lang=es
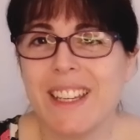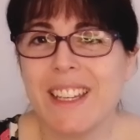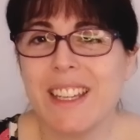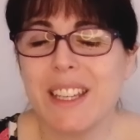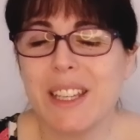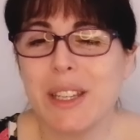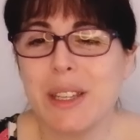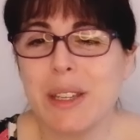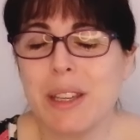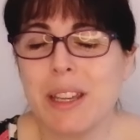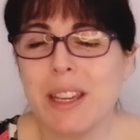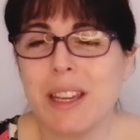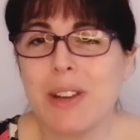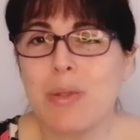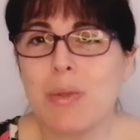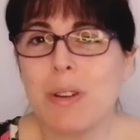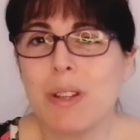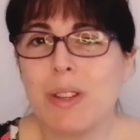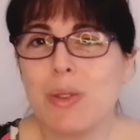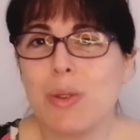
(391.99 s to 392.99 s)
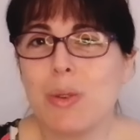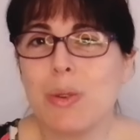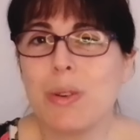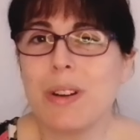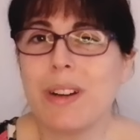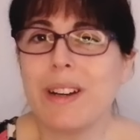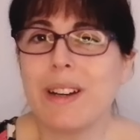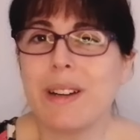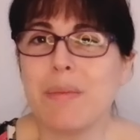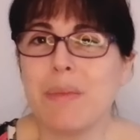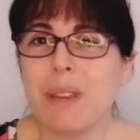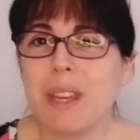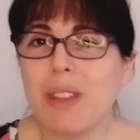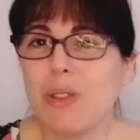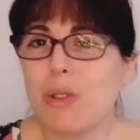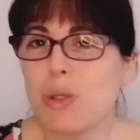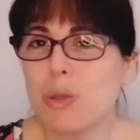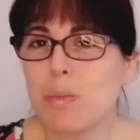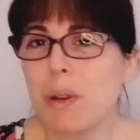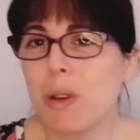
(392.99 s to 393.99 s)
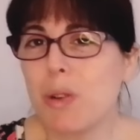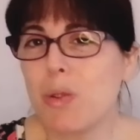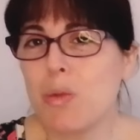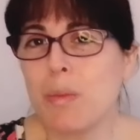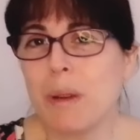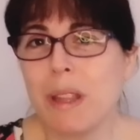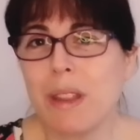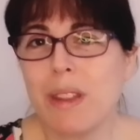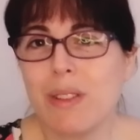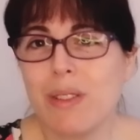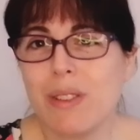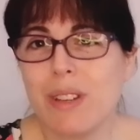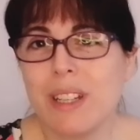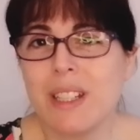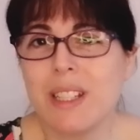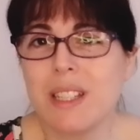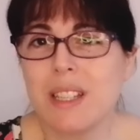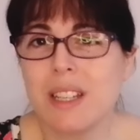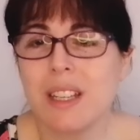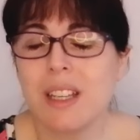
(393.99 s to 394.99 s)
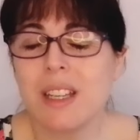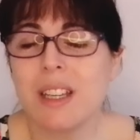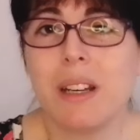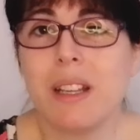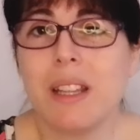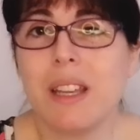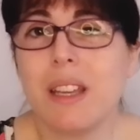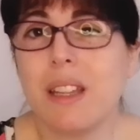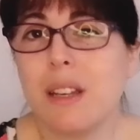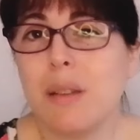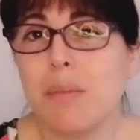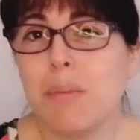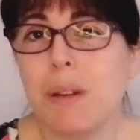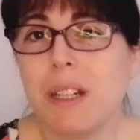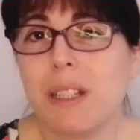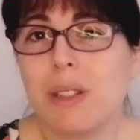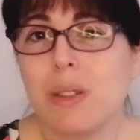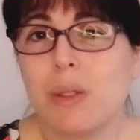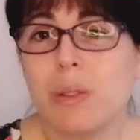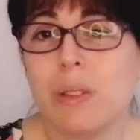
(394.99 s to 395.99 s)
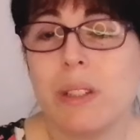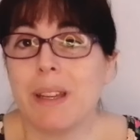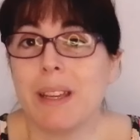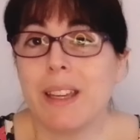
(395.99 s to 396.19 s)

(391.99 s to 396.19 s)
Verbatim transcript: eh, en cuanto a miedos, preocupaciones al día del parto.